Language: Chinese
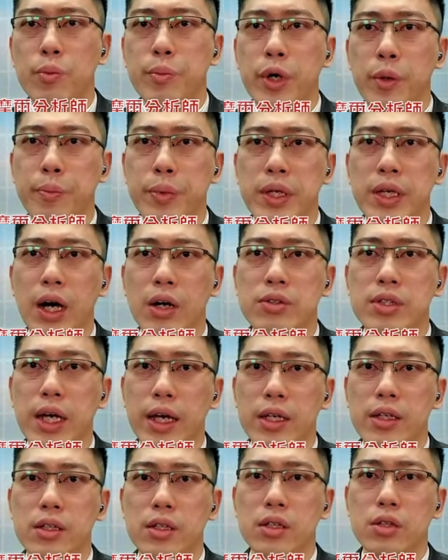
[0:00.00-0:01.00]
我没有必要
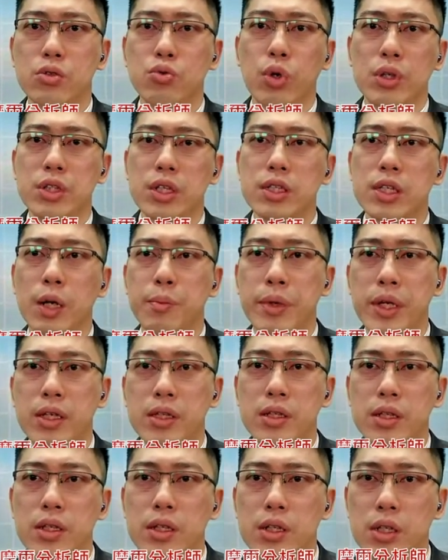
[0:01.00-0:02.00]
在短线上
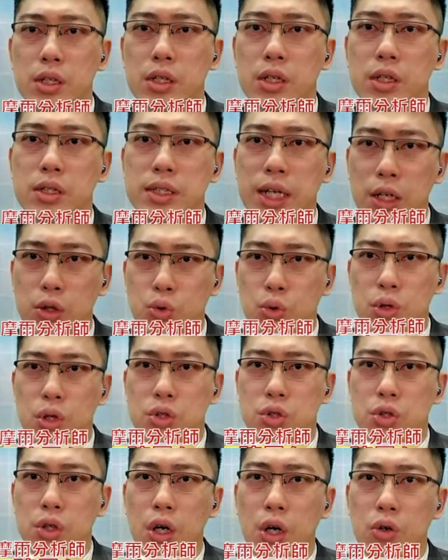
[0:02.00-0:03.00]
面那个涨多
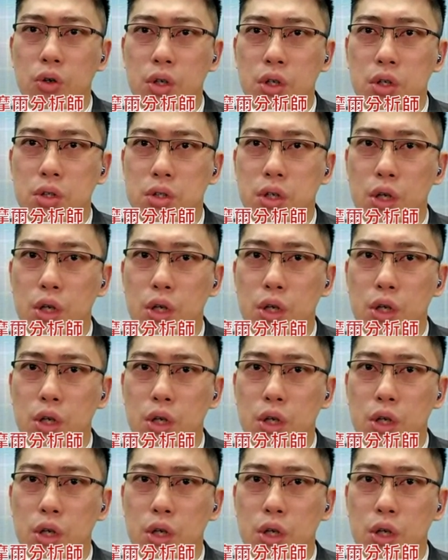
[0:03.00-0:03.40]
的时候，